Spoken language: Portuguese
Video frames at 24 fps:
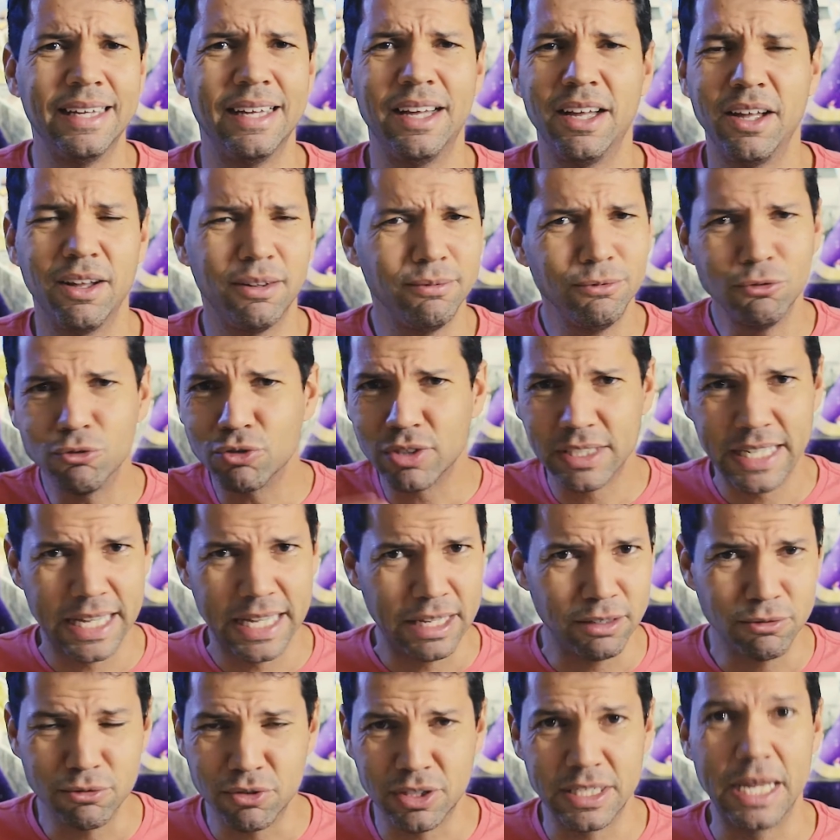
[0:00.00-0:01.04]
Eu não
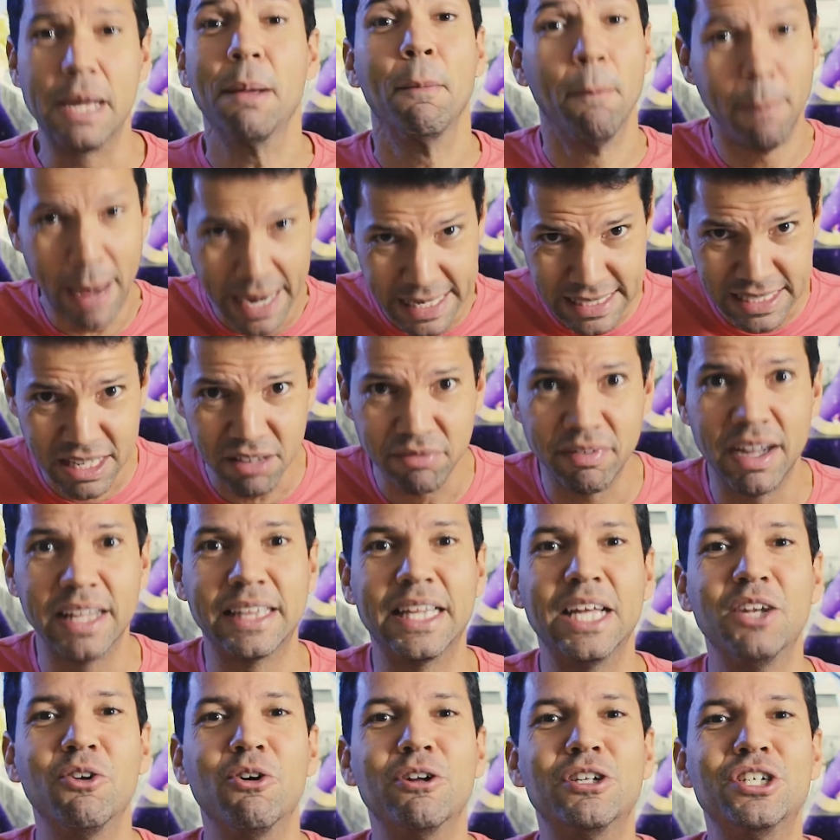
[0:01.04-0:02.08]
sei, não sei. Mas que vai
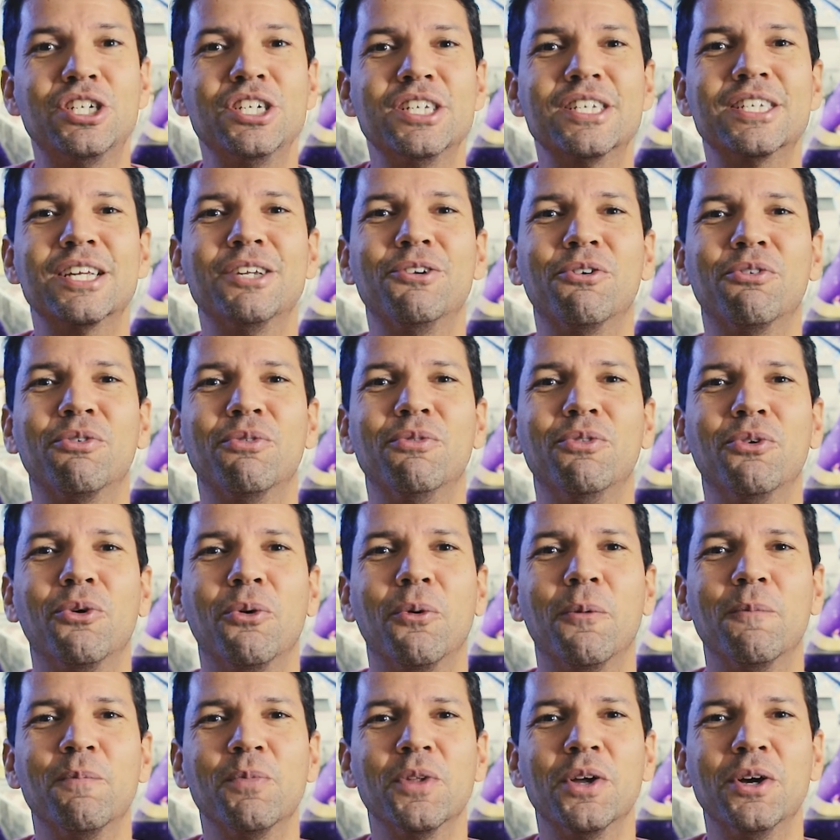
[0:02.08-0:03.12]
ter notícia no,
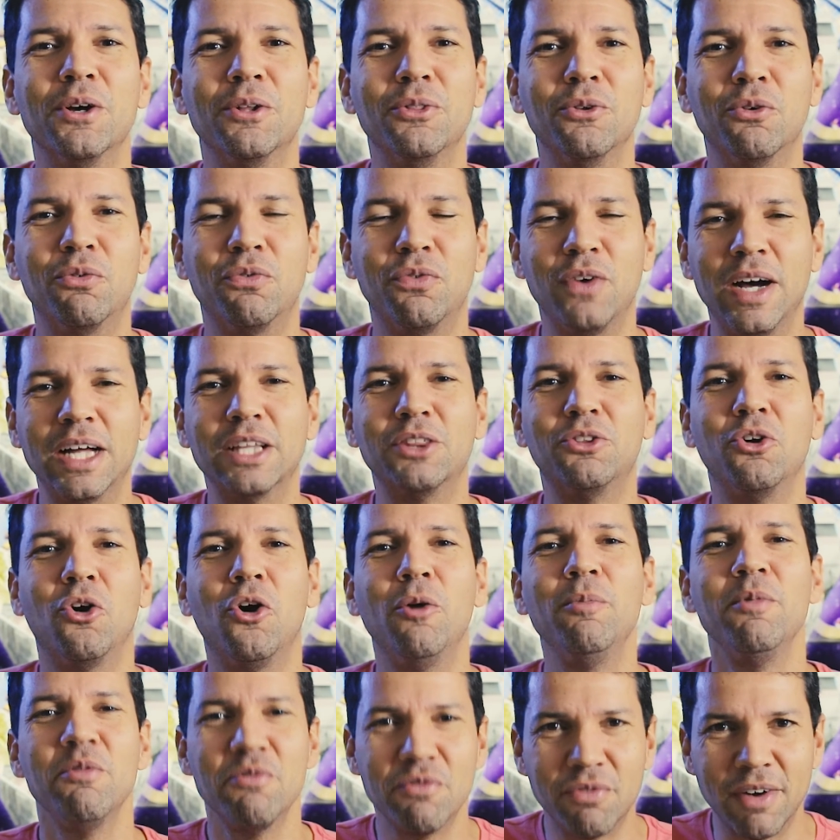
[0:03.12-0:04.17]
no, no
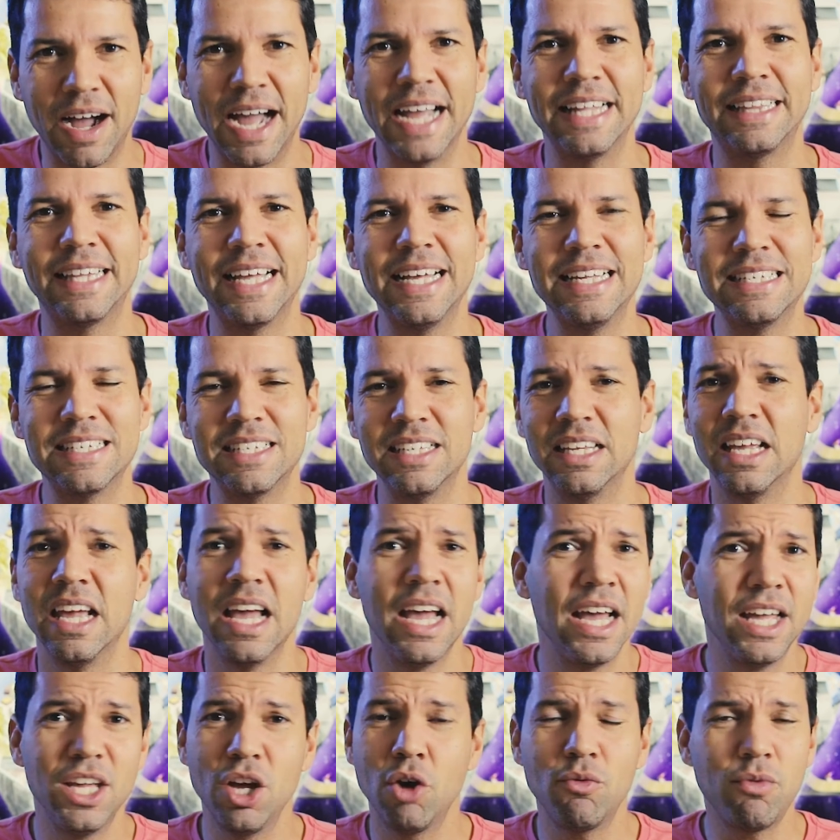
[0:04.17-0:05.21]
fandom, vai ter sim.
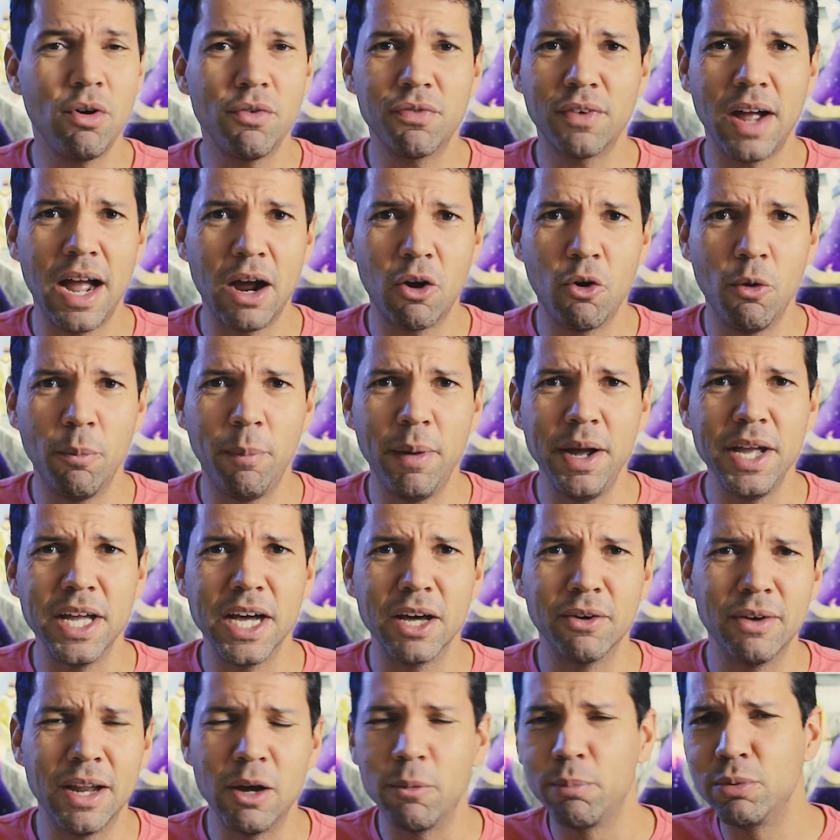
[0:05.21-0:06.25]
E eu vou ficar
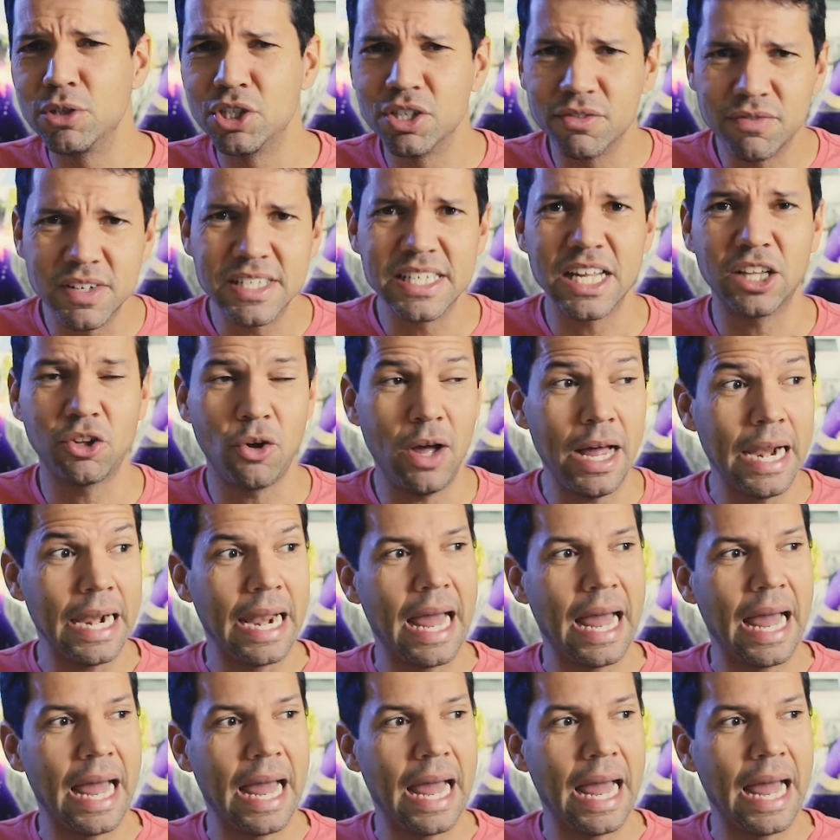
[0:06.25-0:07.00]
acompanhando, né? Eu podia fazer até uma